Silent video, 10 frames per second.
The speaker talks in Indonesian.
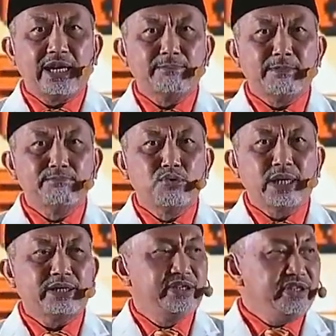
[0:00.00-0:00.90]
dengan
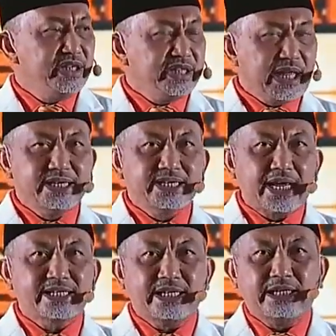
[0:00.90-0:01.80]
membuat
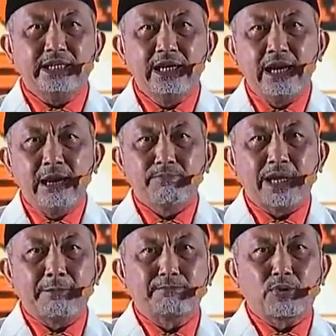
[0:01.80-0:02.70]
digitalisasi pada